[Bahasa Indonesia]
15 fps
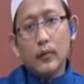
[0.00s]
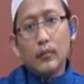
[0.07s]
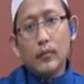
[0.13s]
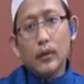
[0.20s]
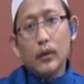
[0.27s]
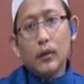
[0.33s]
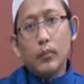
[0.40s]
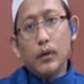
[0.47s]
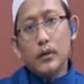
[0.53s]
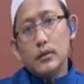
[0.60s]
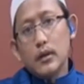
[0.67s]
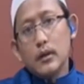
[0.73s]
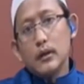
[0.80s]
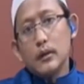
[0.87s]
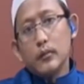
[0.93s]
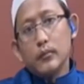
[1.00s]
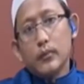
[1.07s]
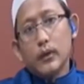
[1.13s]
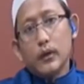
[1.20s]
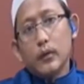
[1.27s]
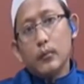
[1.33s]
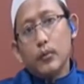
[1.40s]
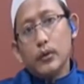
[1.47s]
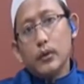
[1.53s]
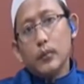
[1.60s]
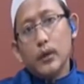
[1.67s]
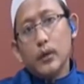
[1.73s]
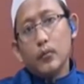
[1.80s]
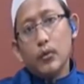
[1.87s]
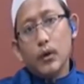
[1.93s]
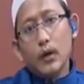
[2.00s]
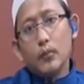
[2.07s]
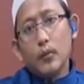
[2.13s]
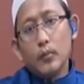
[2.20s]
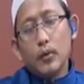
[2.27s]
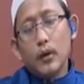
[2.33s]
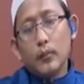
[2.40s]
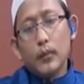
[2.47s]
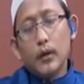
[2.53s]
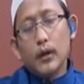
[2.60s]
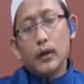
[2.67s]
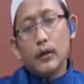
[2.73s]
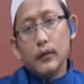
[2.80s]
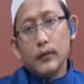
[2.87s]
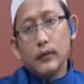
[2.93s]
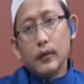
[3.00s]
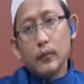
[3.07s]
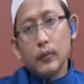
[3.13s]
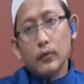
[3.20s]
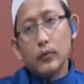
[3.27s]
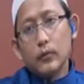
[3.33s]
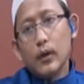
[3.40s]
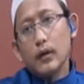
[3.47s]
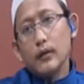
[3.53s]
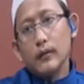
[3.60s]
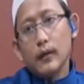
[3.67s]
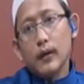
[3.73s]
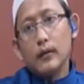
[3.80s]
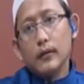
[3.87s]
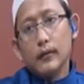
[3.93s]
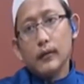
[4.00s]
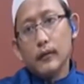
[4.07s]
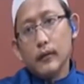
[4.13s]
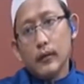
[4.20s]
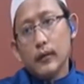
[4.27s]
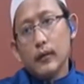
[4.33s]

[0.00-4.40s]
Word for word: mereka pelajari mereka punya menemukan beberapa hadis atau tuh hadis-hadis